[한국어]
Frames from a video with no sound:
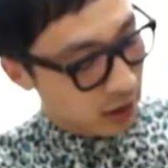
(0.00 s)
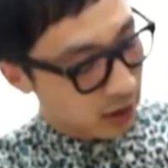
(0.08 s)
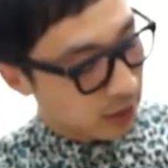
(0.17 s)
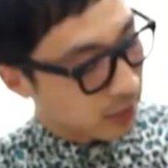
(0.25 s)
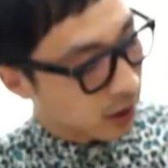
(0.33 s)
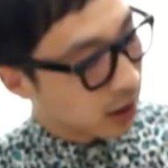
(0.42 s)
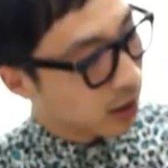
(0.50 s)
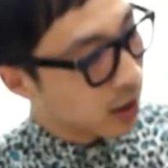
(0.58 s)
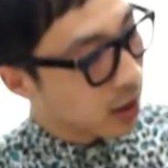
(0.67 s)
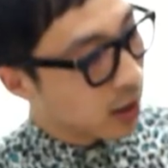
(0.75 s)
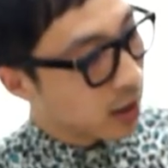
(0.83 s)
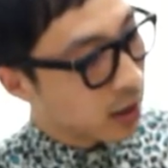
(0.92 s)
것 같습니다.
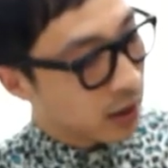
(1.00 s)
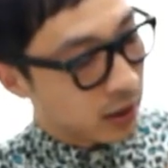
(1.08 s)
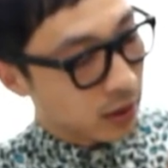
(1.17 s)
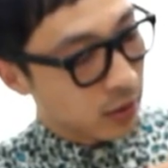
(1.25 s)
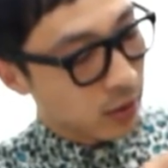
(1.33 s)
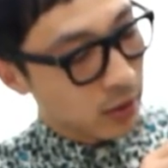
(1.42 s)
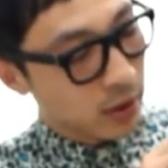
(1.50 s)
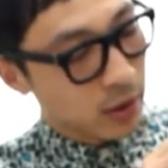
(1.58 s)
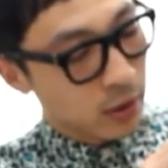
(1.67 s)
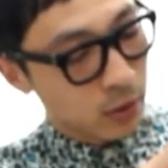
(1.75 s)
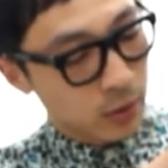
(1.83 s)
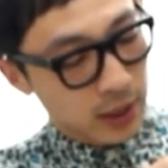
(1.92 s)
그리고
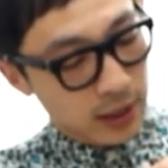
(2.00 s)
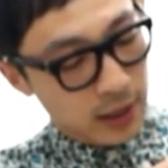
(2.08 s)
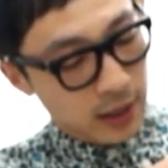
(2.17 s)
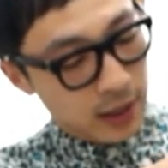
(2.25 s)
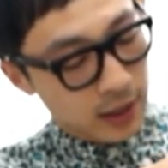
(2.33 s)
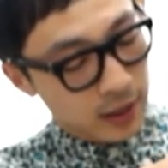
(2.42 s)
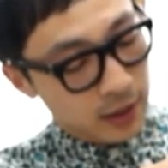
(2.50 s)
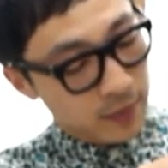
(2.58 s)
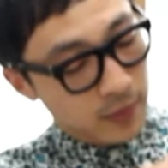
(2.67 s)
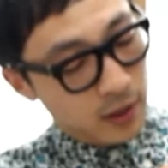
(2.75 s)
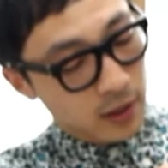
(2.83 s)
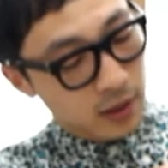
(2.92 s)
상단에는
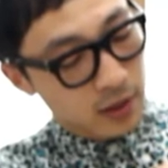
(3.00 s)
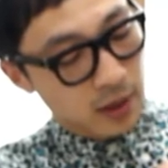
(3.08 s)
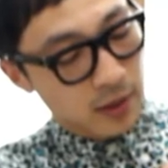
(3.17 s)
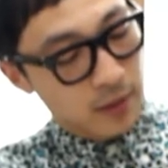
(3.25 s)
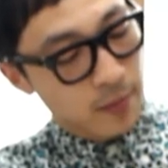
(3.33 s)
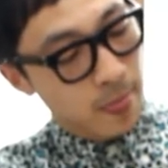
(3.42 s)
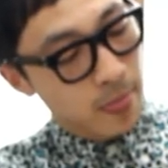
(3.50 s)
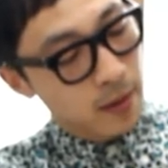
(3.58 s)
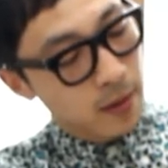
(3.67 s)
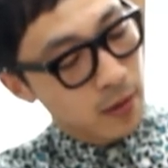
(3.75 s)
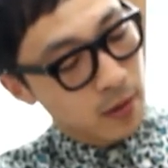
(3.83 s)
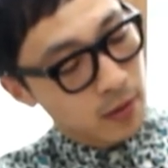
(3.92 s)
이제 네.
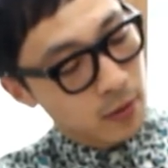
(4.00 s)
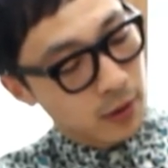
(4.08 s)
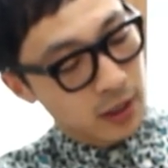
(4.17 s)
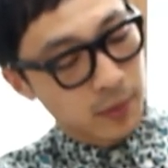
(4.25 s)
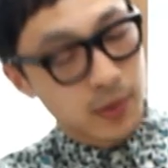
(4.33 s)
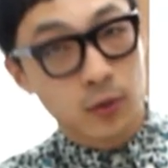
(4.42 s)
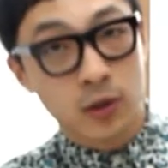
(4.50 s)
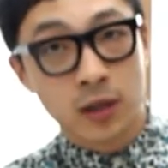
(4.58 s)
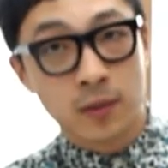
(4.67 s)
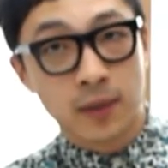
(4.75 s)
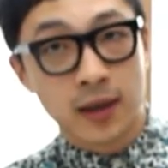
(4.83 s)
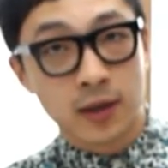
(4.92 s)
외장 메모리
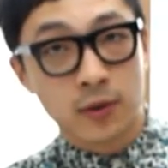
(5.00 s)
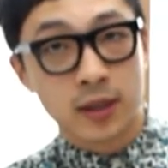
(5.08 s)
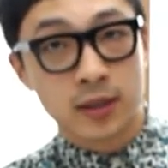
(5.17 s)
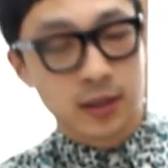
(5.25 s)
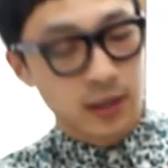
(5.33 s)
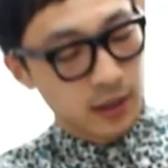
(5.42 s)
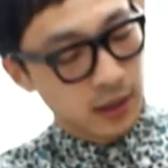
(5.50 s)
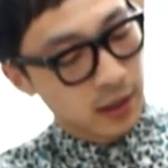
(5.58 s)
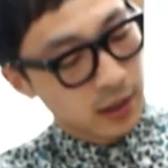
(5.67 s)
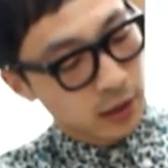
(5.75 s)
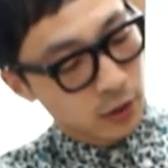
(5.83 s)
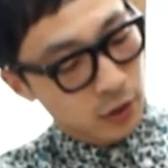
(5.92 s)
마이크로 SD
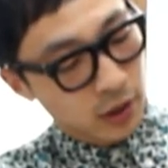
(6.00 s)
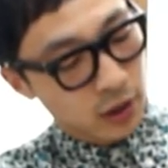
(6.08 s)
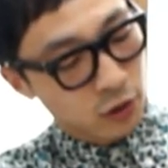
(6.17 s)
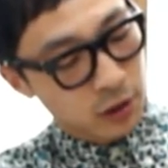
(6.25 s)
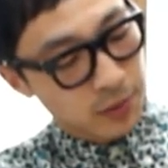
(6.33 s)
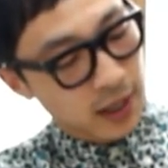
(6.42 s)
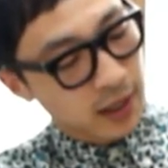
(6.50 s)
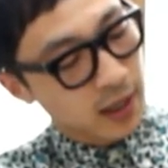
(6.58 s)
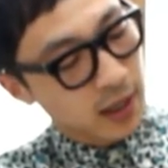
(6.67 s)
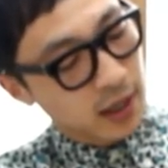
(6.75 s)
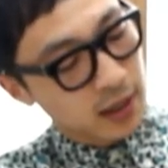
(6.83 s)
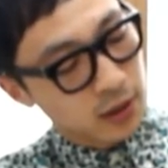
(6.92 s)
최대
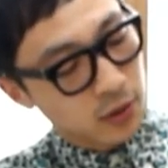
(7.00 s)
64기가까지